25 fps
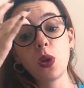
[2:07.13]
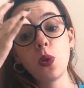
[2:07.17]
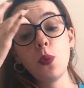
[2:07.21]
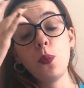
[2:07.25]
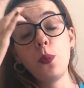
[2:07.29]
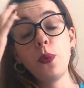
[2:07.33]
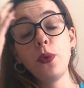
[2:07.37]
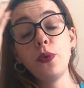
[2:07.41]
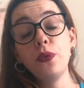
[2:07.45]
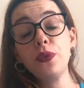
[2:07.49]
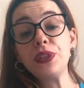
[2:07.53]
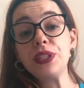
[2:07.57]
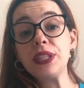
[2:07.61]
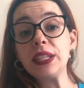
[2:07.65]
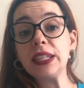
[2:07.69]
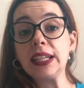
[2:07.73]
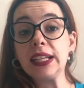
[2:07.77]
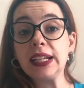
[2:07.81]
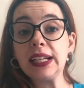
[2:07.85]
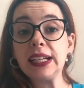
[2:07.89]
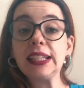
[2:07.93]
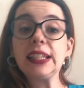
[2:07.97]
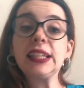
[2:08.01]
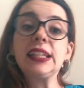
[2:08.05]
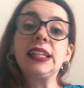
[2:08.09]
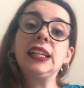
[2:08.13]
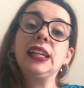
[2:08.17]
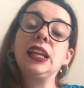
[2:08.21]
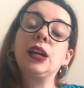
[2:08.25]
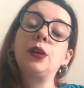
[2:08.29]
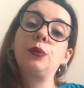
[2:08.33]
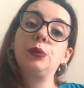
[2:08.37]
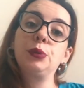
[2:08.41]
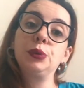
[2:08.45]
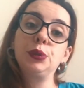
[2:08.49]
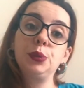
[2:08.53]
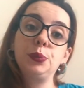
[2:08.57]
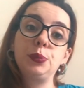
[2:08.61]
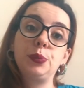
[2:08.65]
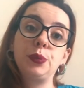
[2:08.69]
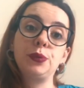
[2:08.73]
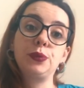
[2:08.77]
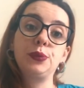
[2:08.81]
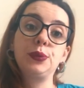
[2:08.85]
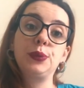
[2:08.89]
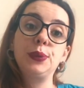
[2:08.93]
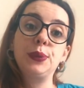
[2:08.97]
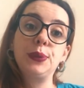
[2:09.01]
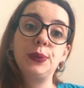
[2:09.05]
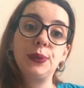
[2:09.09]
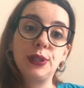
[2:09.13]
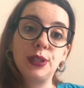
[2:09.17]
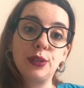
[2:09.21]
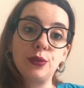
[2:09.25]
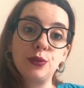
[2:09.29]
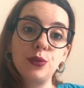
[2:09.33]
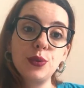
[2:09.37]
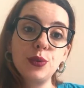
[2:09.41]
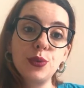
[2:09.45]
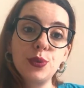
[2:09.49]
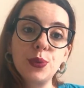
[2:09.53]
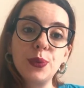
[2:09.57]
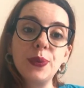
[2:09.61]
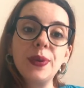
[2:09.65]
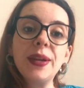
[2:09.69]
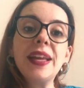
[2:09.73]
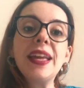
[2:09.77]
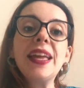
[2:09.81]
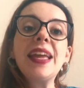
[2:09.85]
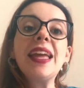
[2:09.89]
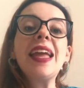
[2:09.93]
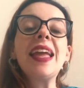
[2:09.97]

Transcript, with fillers: o povo de Santa Catarina quanto o povo do Rio Grande do Sul,